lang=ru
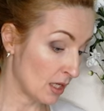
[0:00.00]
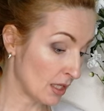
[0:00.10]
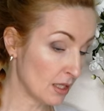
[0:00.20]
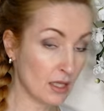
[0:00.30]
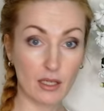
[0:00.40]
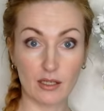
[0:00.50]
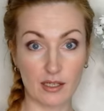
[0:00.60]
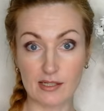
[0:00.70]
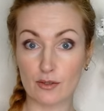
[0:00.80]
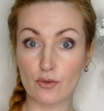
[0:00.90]
и
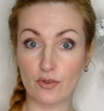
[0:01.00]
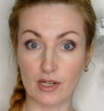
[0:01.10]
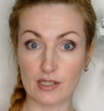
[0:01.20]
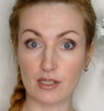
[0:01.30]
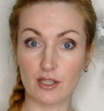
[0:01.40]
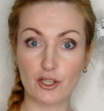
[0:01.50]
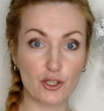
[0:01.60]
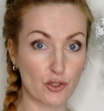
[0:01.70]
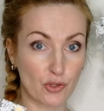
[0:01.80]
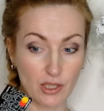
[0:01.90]
если у вас
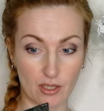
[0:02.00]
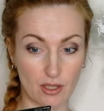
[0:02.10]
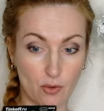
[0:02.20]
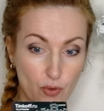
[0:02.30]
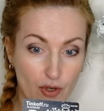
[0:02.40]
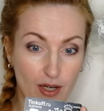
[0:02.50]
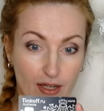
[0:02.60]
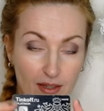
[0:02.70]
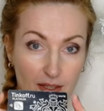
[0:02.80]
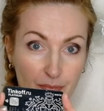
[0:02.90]
еще нет такой
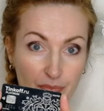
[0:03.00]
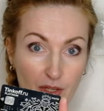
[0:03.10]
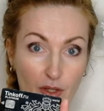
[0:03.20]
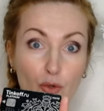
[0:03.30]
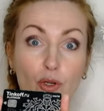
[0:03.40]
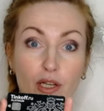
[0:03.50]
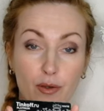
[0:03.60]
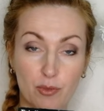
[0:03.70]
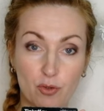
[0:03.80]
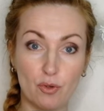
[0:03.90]
карты то
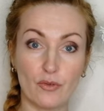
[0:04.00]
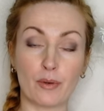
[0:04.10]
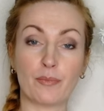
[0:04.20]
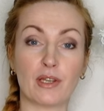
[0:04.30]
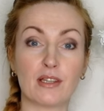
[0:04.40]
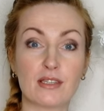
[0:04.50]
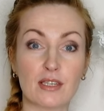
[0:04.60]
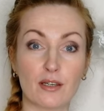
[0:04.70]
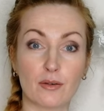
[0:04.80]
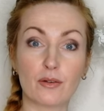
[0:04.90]
рекомендую вам
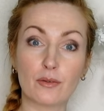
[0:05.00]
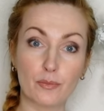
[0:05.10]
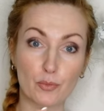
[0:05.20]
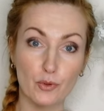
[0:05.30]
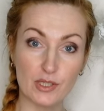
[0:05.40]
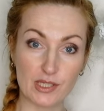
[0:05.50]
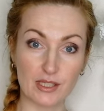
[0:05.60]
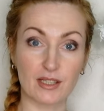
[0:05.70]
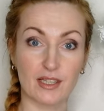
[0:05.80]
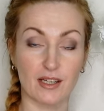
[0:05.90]
перейти по
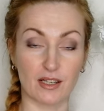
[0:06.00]
ссылке